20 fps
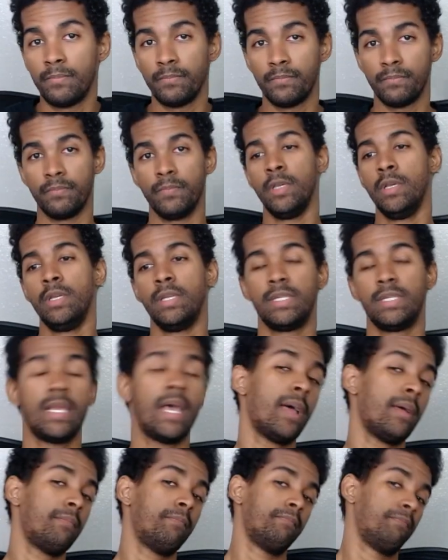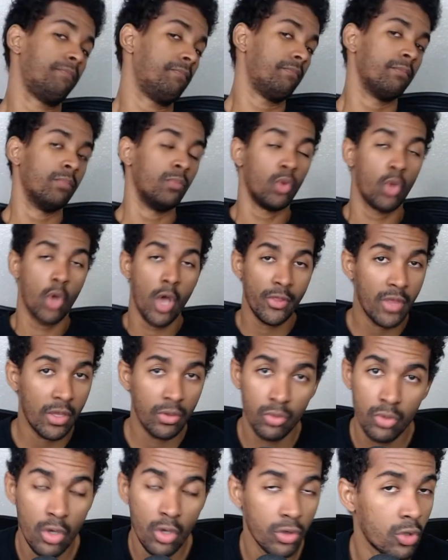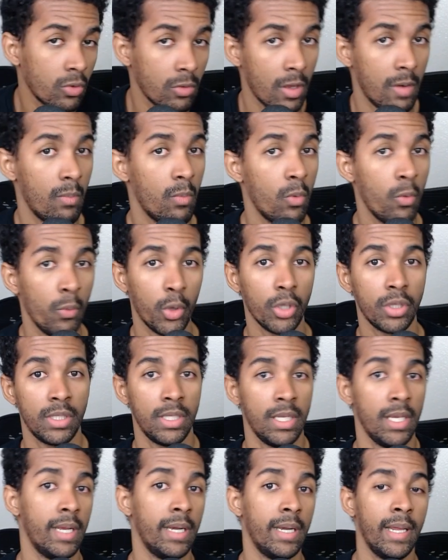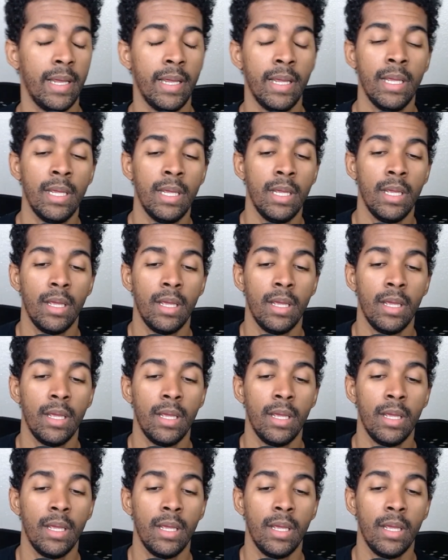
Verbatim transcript: O sea, no, no todo el mundo tiene